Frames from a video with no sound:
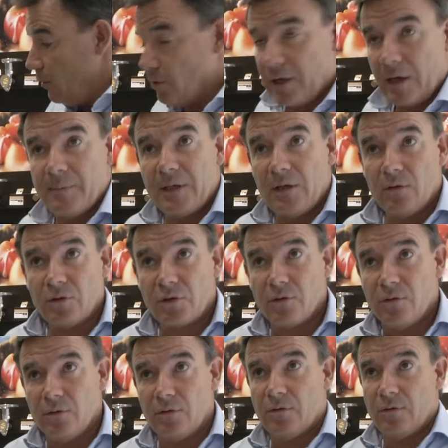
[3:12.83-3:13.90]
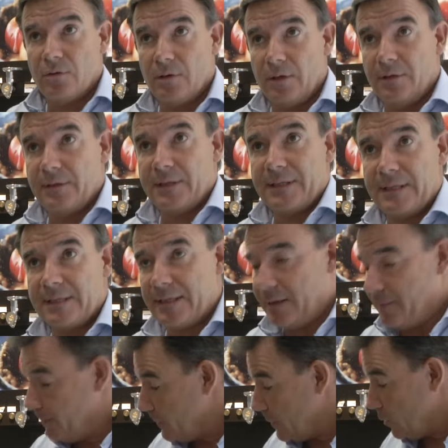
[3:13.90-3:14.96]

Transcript: aucun mélange de euh, nécessaire.